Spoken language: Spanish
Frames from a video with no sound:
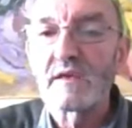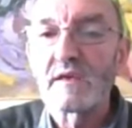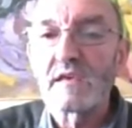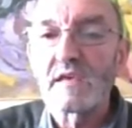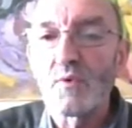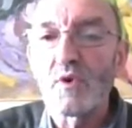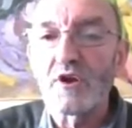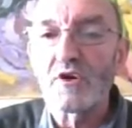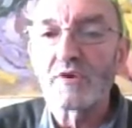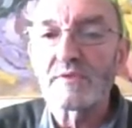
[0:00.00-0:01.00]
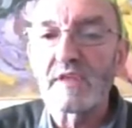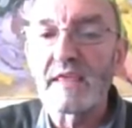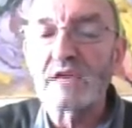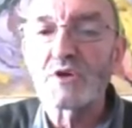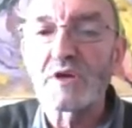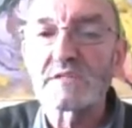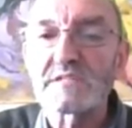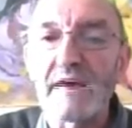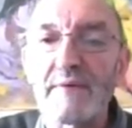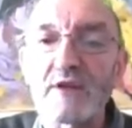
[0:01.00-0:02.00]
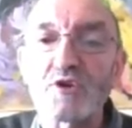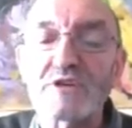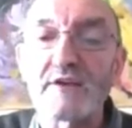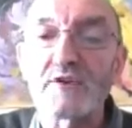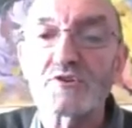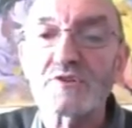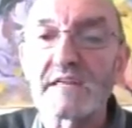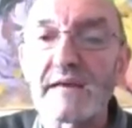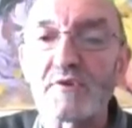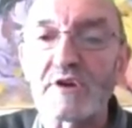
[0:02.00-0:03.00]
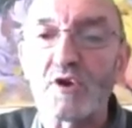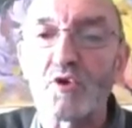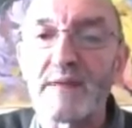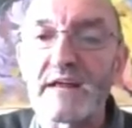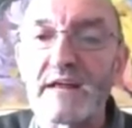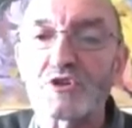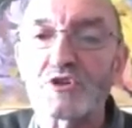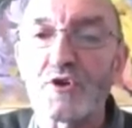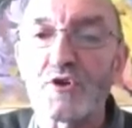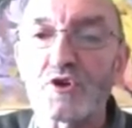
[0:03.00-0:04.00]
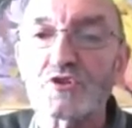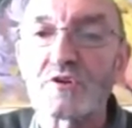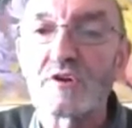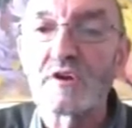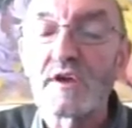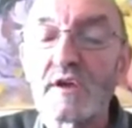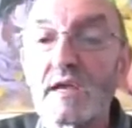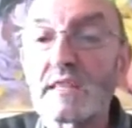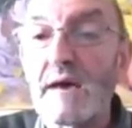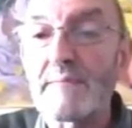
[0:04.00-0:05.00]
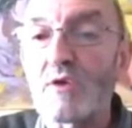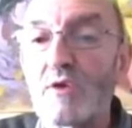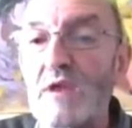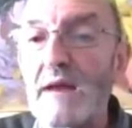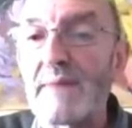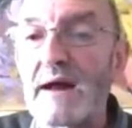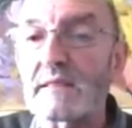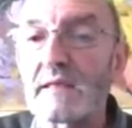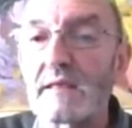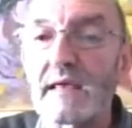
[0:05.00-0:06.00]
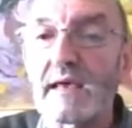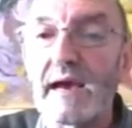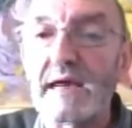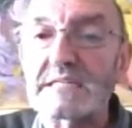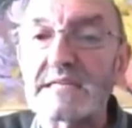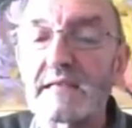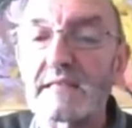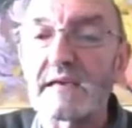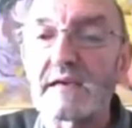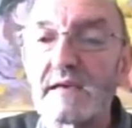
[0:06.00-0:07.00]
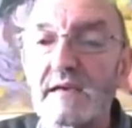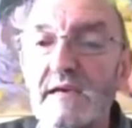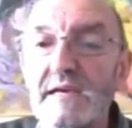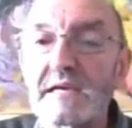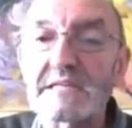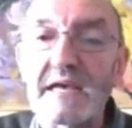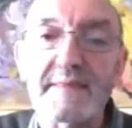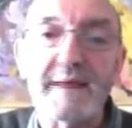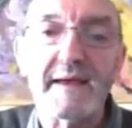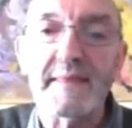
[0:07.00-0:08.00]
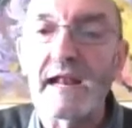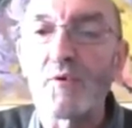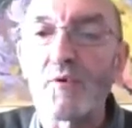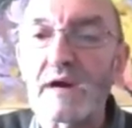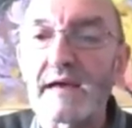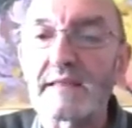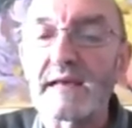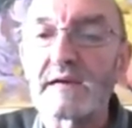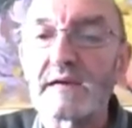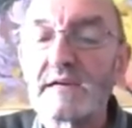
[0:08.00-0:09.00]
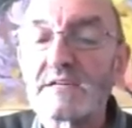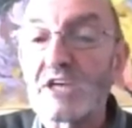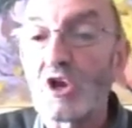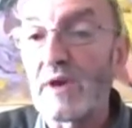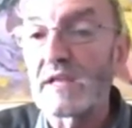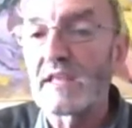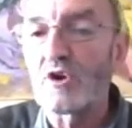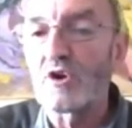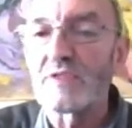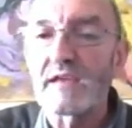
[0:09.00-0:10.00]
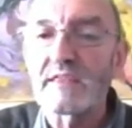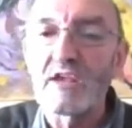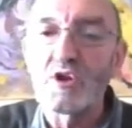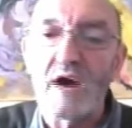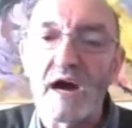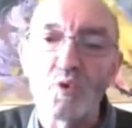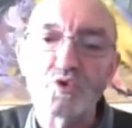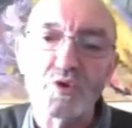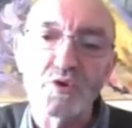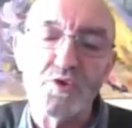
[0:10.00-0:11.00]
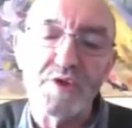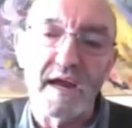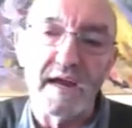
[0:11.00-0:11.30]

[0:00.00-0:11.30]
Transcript: Y bueno, desde hace ya varios años estamos recuperando CO2 y también una parte de aceite que se extrae de la burlanda se lo vende con destino a uso industrial.